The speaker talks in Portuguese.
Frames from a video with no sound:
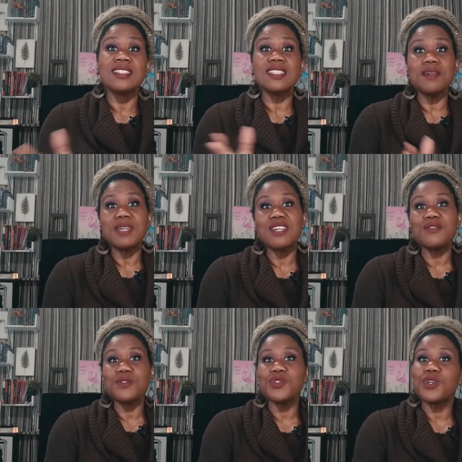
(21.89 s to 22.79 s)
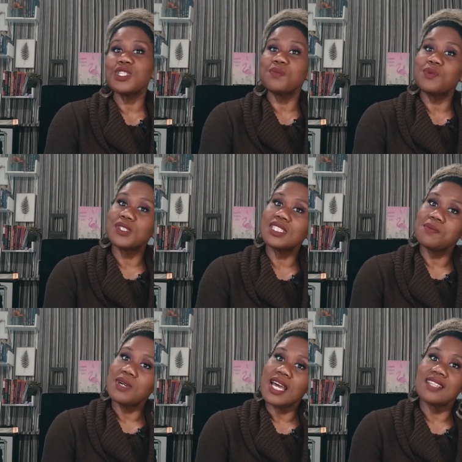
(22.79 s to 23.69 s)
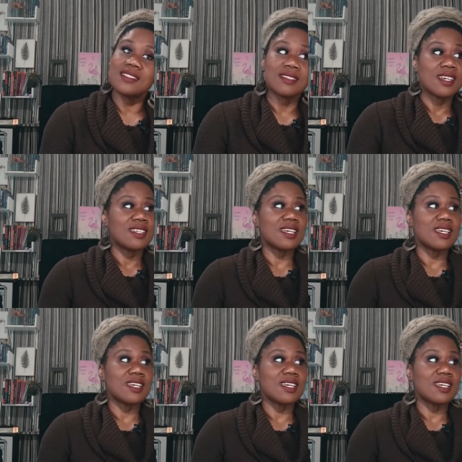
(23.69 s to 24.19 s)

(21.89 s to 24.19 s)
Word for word: também funcionam por temporadas.